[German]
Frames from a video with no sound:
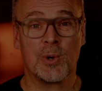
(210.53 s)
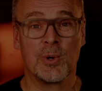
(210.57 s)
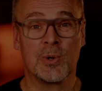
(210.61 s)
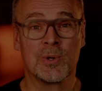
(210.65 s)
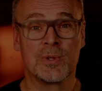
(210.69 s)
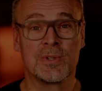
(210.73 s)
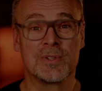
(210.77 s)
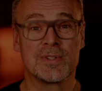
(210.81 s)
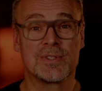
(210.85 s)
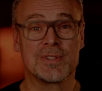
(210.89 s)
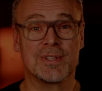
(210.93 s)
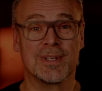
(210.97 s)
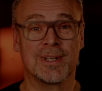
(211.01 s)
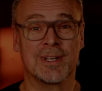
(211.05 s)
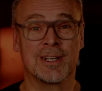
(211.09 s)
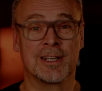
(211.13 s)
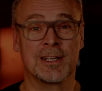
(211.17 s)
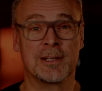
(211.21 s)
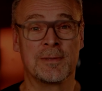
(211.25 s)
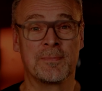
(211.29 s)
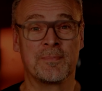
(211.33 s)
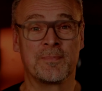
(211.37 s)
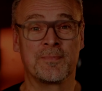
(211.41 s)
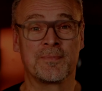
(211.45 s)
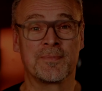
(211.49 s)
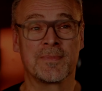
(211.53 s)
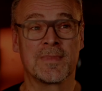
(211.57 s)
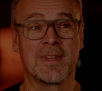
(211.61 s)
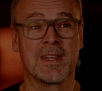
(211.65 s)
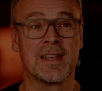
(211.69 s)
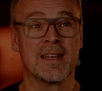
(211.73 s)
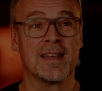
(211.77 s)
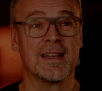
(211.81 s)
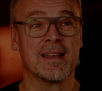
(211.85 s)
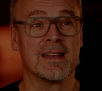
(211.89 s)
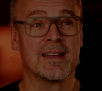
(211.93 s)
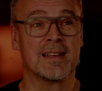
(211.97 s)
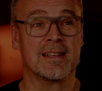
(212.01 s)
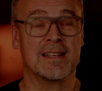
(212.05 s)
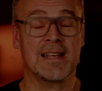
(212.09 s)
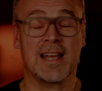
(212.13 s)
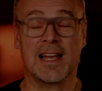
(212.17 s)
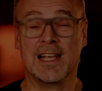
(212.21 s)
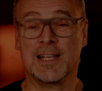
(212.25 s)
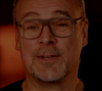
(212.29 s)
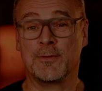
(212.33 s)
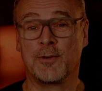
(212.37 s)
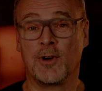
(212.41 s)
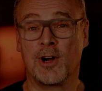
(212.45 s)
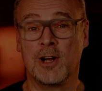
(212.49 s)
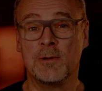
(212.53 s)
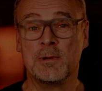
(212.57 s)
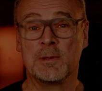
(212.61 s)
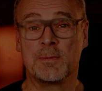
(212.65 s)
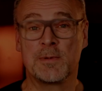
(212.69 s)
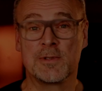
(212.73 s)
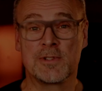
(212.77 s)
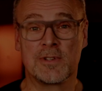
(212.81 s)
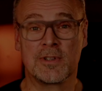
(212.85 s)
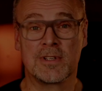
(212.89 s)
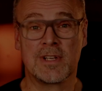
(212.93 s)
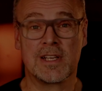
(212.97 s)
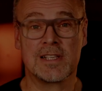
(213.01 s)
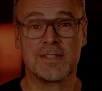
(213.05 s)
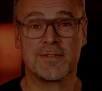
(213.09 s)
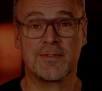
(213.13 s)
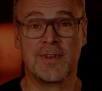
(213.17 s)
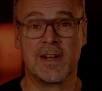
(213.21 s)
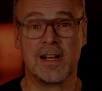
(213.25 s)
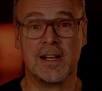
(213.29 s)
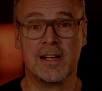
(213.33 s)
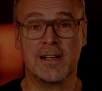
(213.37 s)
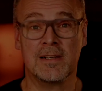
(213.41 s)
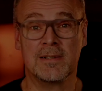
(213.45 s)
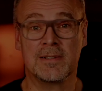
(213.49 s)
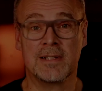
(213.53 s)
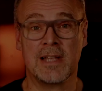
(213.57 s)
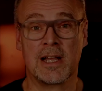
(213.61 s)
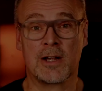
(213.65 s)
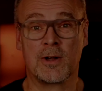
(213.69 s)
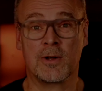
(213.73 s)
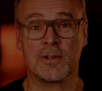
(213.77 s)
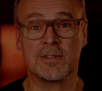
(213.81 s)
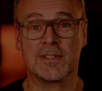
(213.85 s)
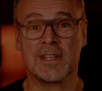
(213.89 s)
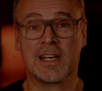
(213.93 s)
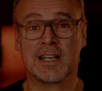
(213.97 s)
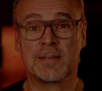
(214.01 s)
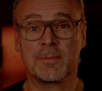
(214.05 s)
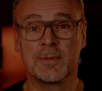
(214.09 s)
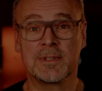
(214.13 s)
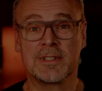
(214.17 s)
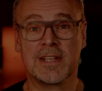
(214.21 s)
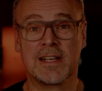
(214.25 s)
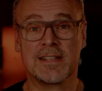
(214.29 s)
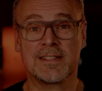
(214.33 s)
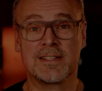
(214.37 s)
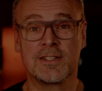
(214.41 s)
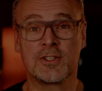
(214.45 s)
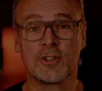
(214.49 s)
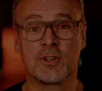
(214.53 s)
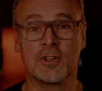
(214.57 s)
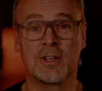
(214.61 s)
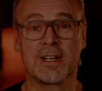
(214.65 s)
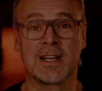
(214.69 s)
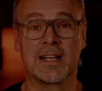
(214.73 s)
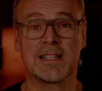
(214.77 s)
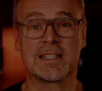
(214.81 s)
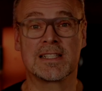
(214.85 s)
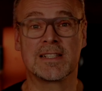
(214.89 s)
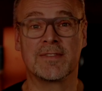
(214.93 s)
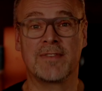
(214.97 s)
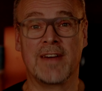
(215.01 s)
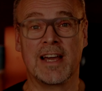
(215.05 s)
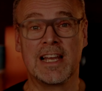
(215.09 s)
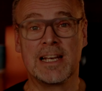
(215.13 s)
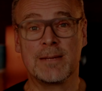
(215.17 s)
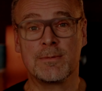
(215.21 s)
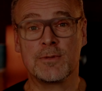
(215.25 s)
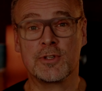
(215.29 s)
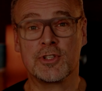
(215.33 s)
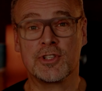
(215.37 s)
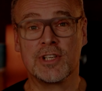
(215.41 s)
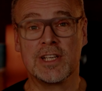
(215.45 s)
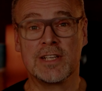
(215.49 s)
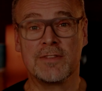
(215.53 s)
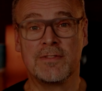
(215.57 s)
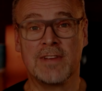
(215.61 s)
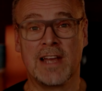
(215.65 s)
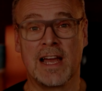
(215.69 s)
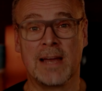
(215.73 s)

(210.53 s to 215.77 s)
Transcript: Und ähm, ja, ich freue mich besonders, weil der Kontakt mit Dustin schon eine ganze Weile besteht.